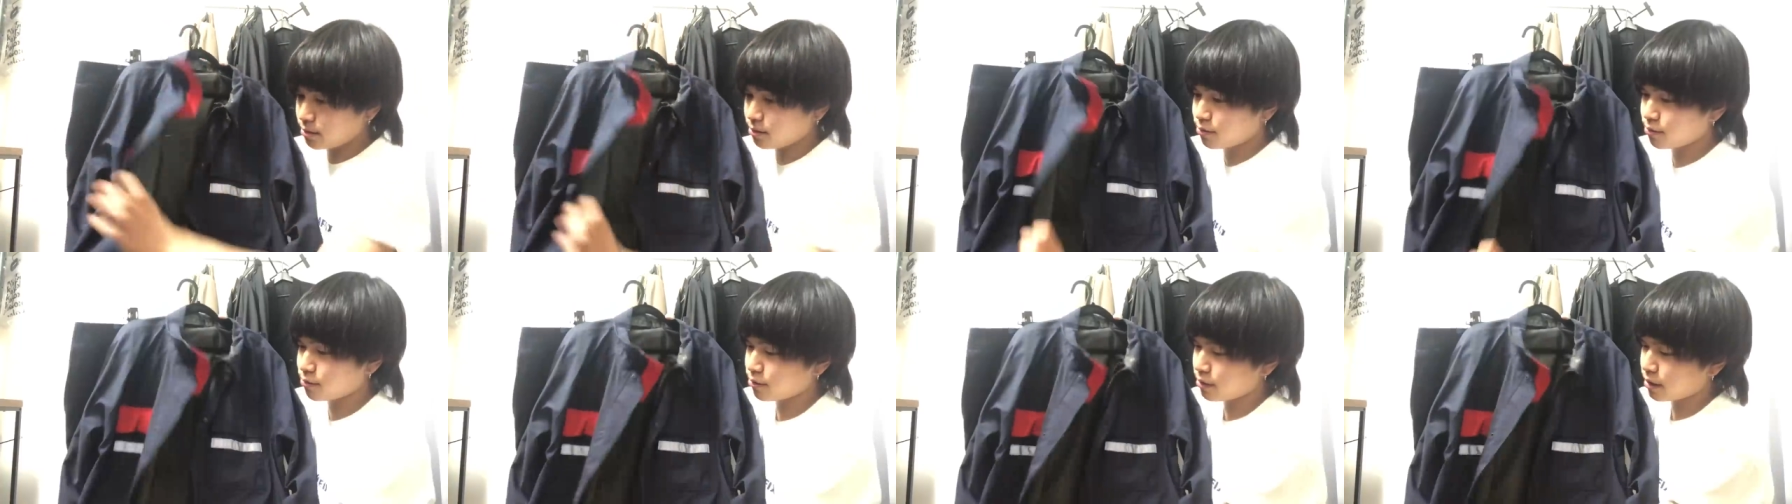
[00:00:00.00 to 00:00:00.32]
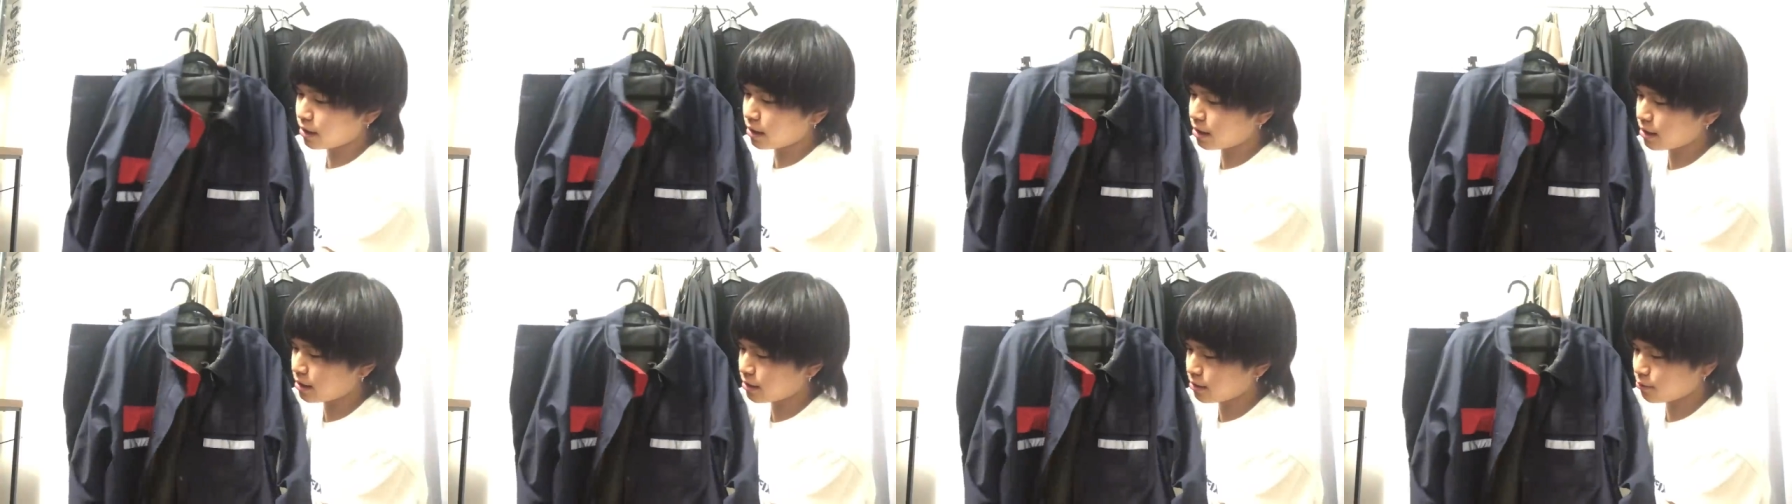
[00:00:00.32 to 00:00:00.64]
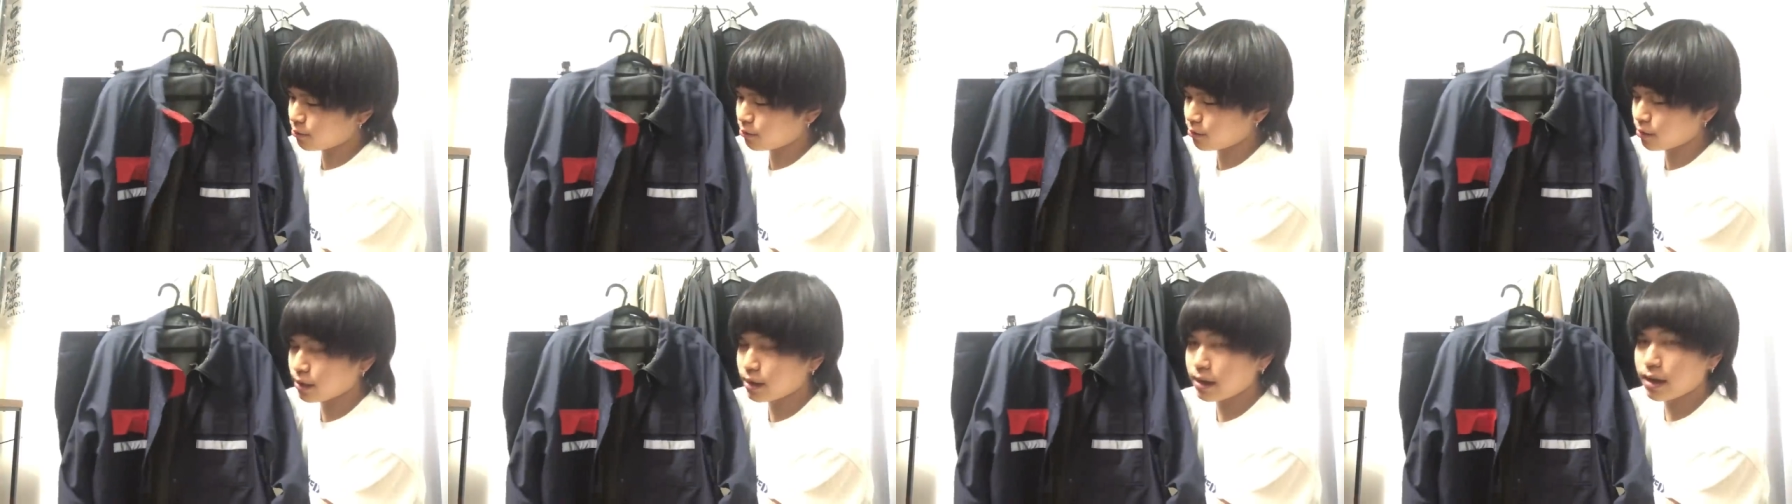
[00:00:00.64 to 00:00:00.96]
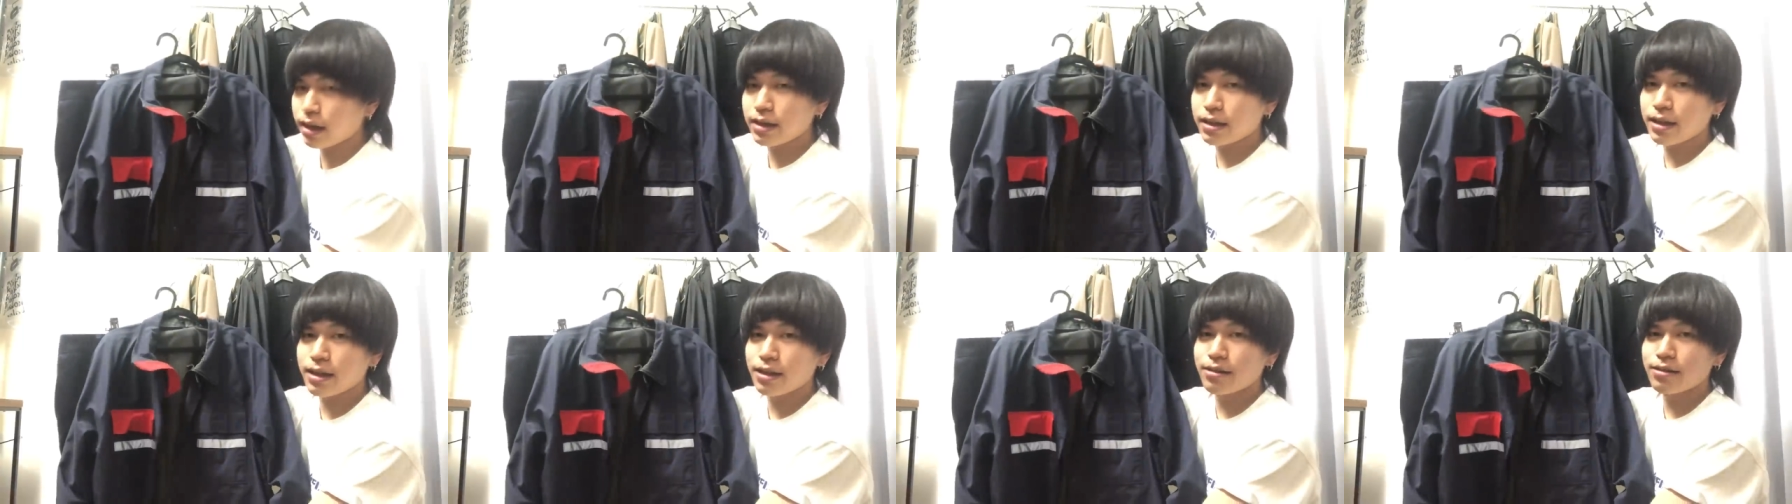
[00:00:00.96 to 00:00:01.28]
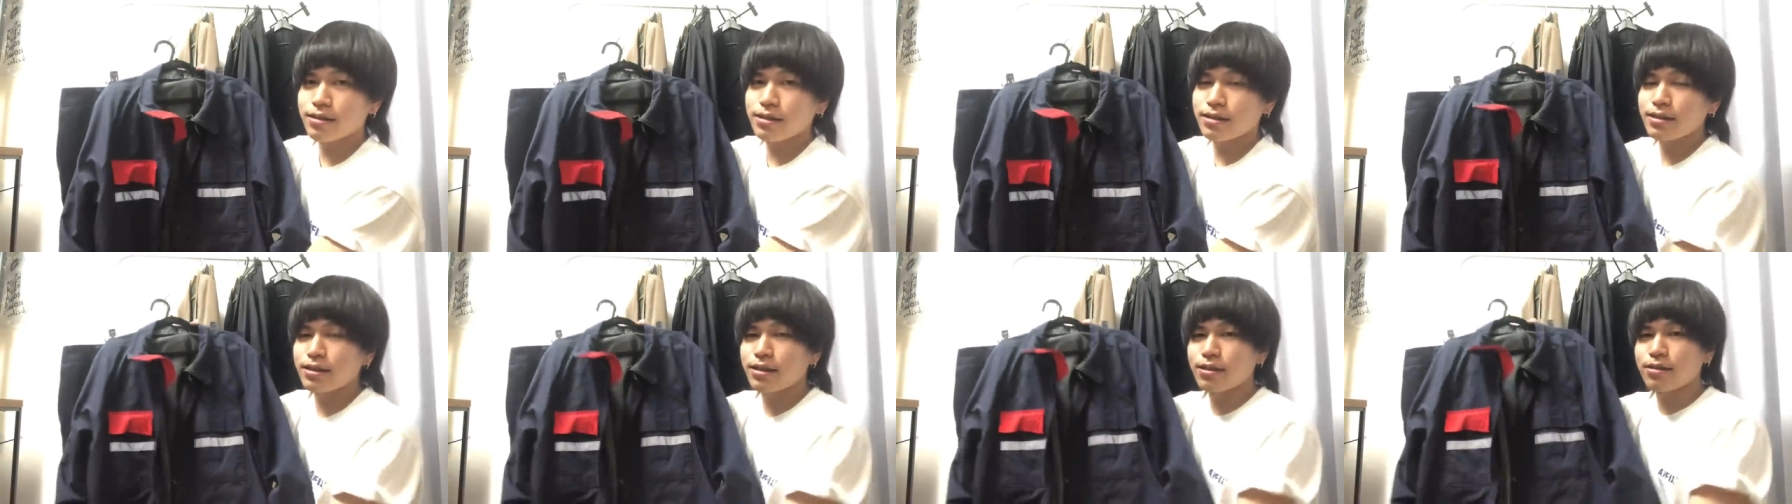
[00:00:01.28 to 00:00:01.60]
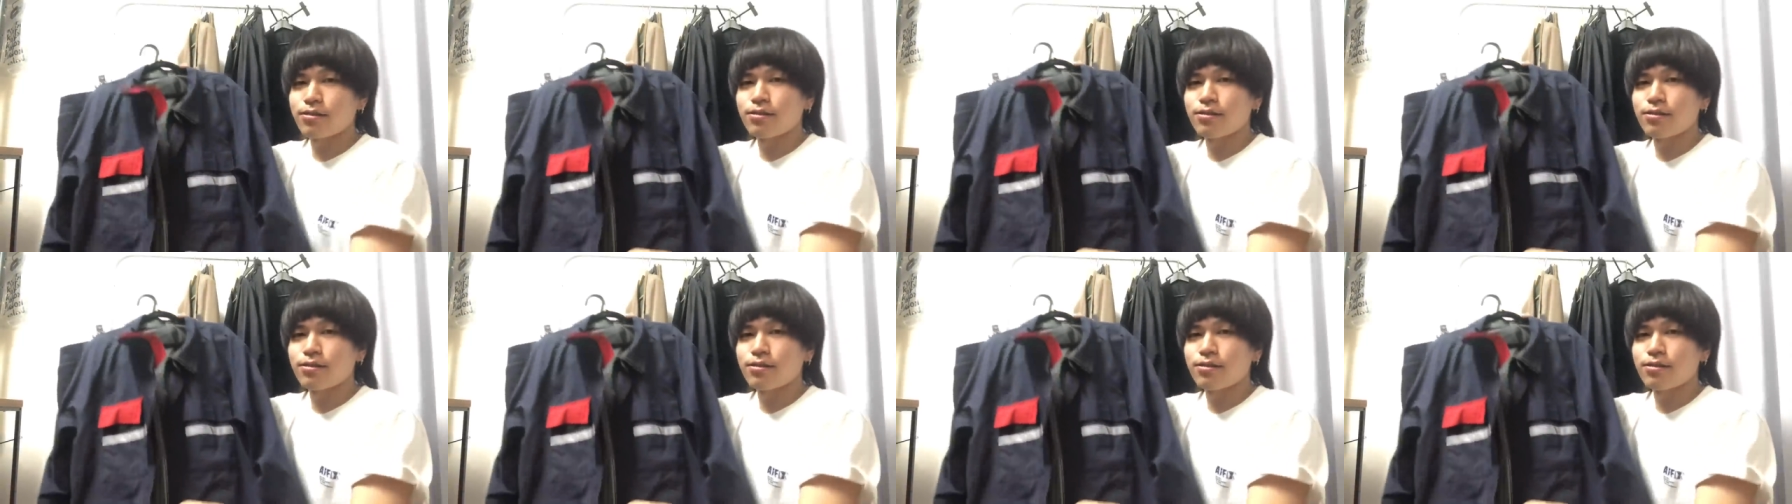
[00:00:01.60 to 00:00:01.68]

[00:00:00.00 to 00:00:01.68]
ここかなここに書いてあるんですけ